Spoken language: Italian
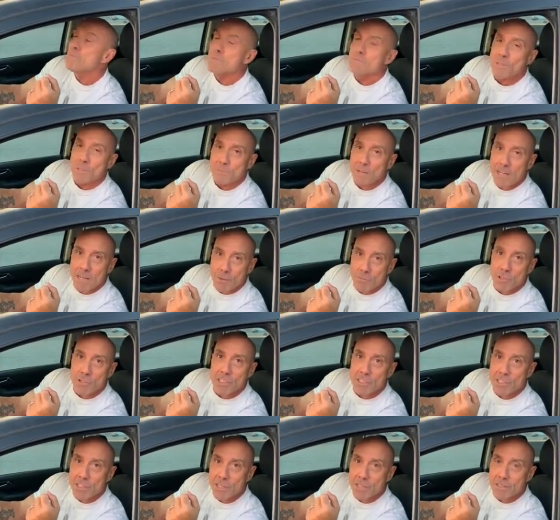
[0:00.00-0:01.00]
Speriamo
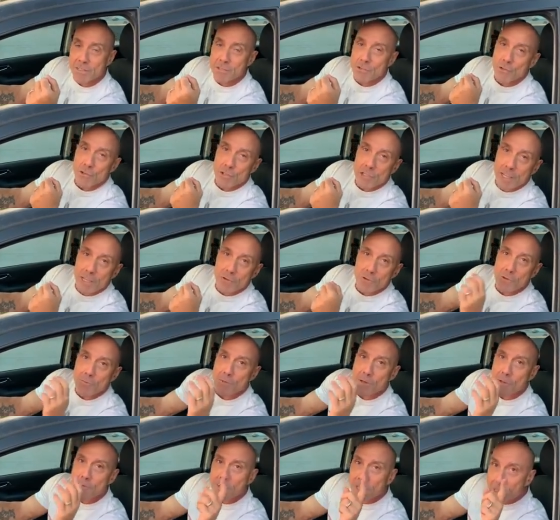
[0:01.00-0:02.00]
di sì, non tanto
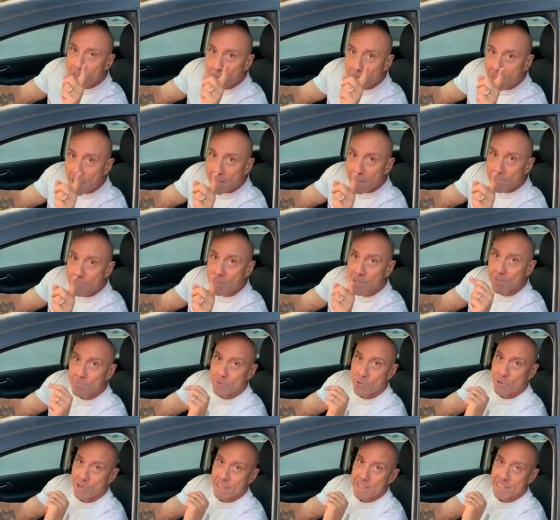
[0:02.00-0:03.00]
per me ma per
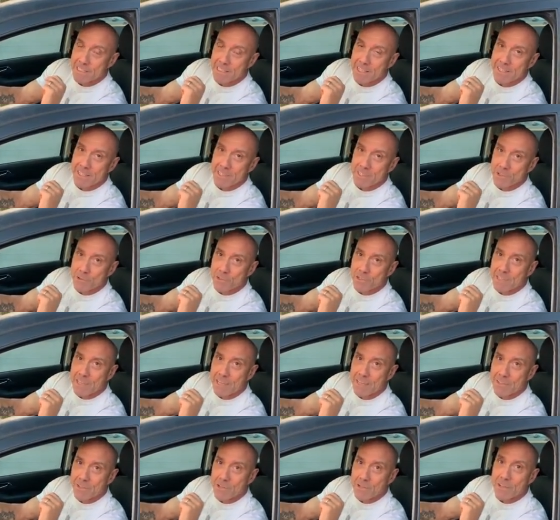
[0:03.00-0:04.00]
voi che state
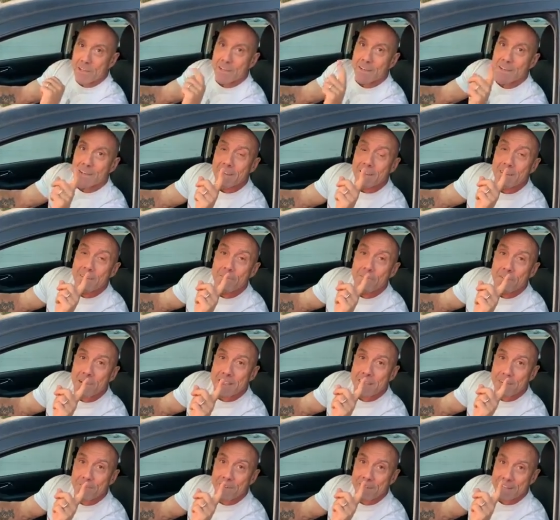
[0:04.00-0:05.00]
ascoltando.
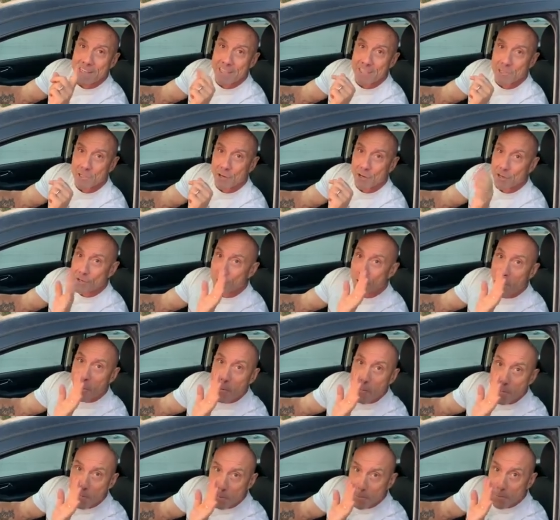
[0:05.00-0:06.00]
Vado a far gasolio,
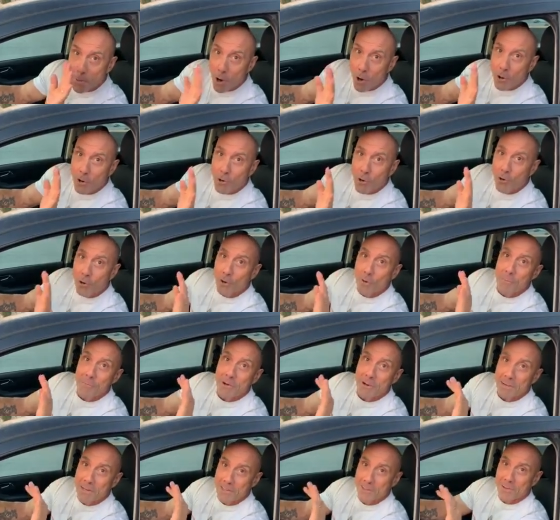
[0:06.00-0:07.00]
poco
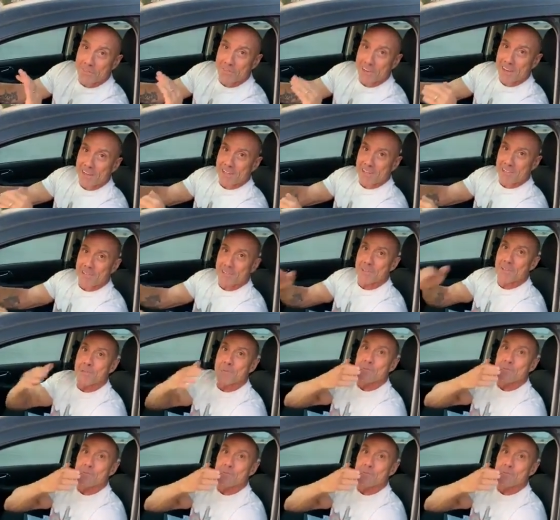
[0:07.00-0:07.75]
ma vado a farlo.